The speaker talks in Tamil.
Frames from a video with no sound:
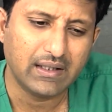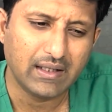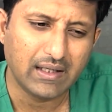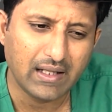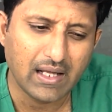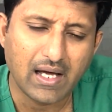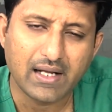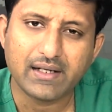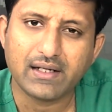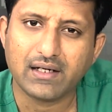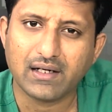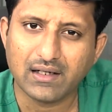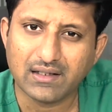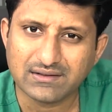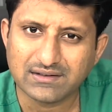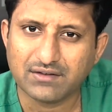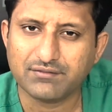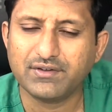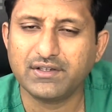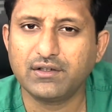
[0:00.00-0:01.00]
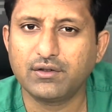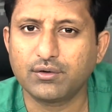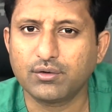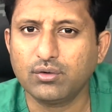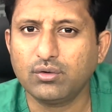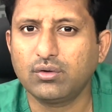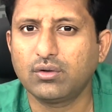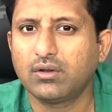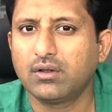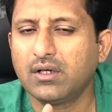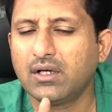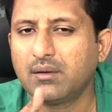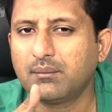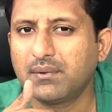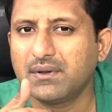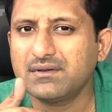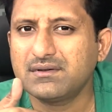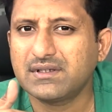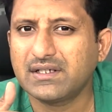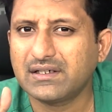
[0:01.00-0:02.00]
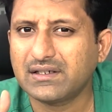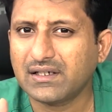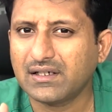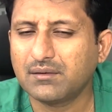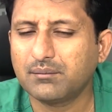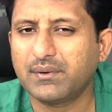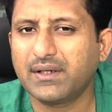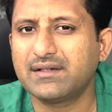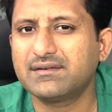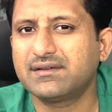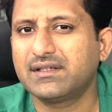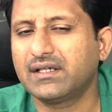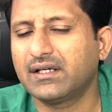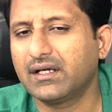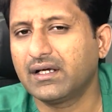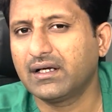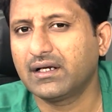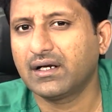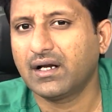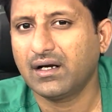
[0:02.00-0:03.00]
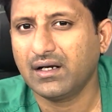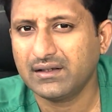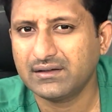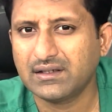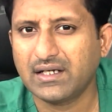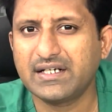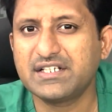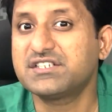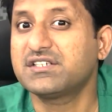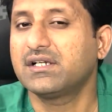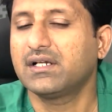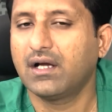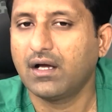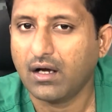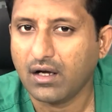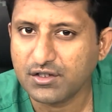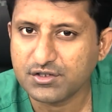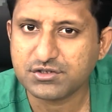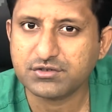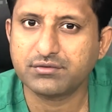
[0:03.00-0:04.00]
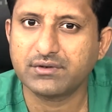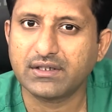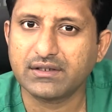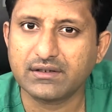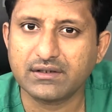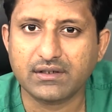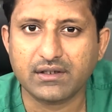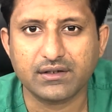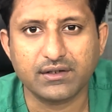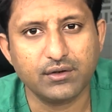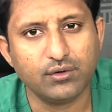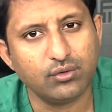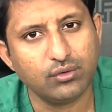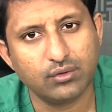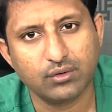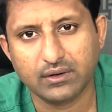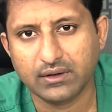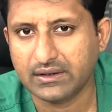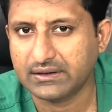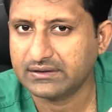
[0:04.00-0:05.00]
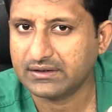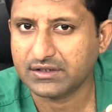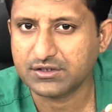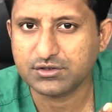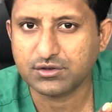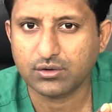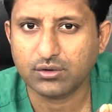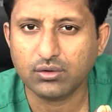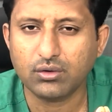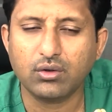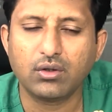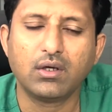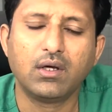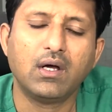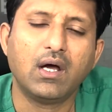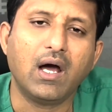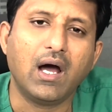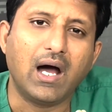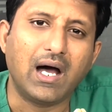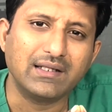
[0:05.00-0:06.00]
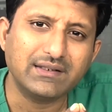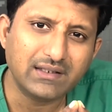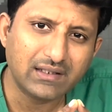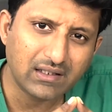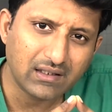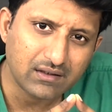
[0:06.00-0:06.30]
யார் யாருக்கெல்லாம் தவிர்க்கணும் ப்ளஸ் இன்டர்னல் பிரேசிங்னால இந்த அடிஷ்னல் காஸ்ட் வருதுன்றதையும் நீங்கள் தெரிஞ்சுக்கணும் அதர்